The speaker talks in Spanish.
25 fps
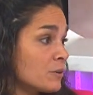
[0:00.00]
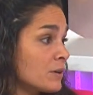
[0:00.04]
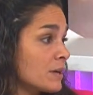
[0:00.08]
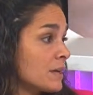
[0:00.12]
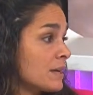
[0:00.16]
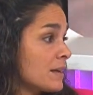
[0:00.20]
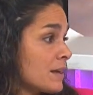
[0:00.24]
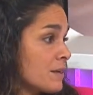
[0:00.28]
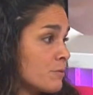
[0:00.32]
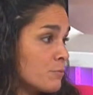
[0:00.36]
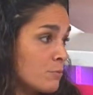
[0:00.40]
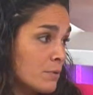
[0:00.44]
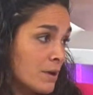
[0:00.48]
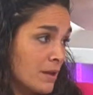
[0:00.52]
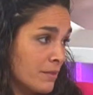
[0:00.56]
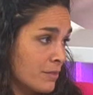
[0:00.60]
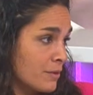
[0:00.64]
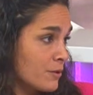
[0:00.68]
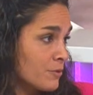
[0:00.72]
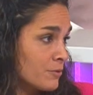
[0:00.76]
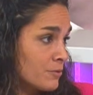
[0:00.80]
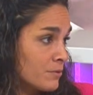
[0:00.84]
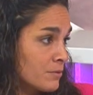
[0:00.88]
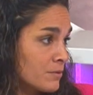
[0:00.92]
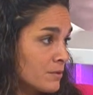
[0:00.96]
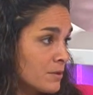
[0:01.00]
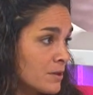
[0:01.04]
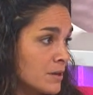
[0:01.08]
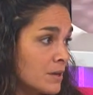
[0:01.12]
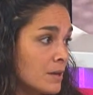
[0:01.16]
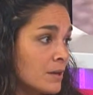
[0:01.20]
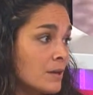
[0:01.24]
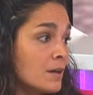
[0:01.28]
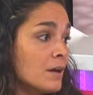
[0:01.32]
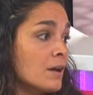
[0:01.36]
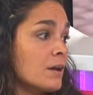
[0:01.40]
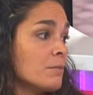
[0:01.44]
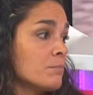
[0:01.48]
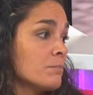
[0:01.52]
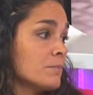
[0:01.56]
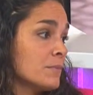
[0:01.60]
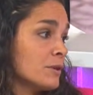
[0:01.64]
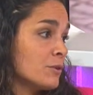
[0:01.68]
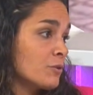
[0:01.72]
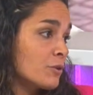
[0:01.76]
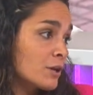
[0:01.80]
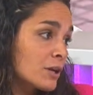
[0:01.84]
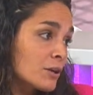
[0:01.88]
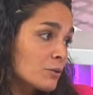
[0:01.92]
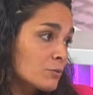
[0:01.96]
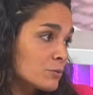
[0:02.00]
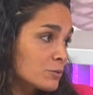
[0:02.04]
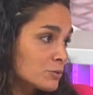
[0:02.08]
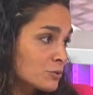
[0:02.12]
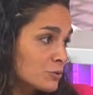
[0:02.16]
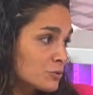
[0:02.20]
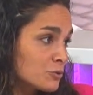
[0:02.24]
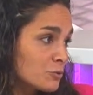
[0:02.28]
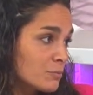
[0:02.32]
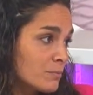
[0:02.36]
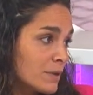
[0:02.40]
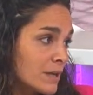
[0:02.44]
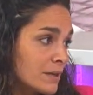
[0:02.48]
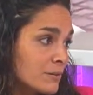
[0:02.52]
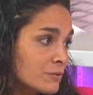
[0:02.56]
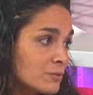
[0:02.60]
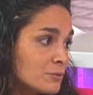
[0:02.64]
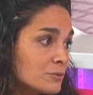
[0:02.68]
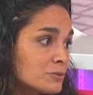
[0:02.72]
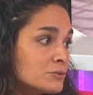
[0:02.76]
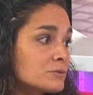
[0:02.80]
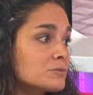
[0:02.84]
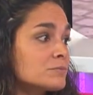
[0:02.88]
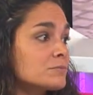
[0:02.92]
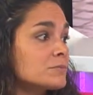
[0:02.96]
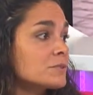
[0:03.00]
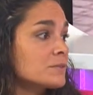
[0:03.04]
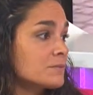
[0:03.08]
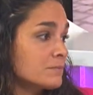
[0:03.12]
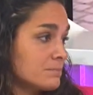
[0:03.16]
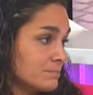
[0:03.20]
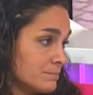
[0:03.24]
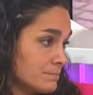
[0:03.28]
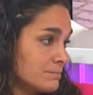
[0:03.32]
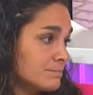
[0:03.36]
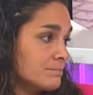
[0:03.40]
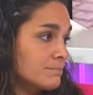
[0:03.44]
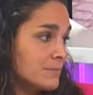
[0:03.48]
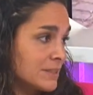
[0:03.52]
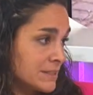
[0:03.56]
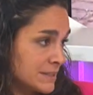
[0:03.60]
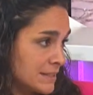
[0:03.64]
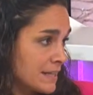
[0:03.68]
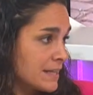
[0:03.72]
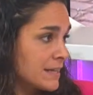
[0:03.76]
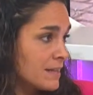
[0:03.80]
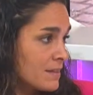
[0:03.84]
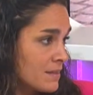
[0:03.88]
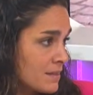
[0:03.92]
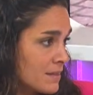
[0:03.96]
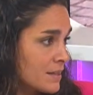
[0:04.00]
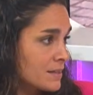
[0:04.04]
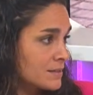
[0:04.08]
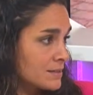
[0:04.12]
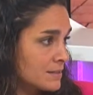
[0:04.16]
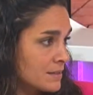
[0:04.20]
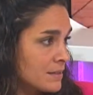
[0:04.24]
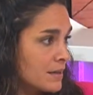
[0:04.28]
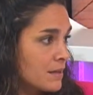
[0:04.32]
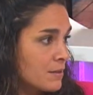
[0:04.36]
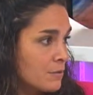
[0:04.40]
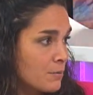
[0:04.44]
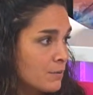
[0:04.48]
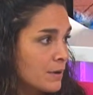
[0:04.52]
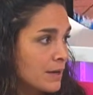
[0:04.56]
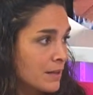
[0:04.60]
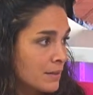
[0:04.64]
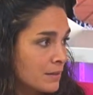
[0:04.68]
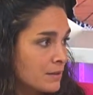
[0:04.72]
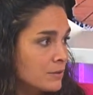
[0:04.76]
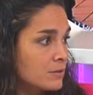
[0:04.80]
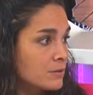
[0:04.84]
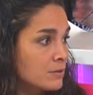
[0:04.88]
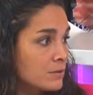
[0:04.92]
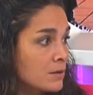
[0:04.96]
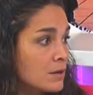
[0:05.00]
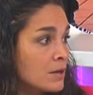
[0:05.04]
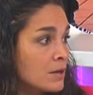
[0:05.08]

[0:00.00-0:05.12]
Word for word: en la educación. Menos recursos humanos, más carencias en la educación.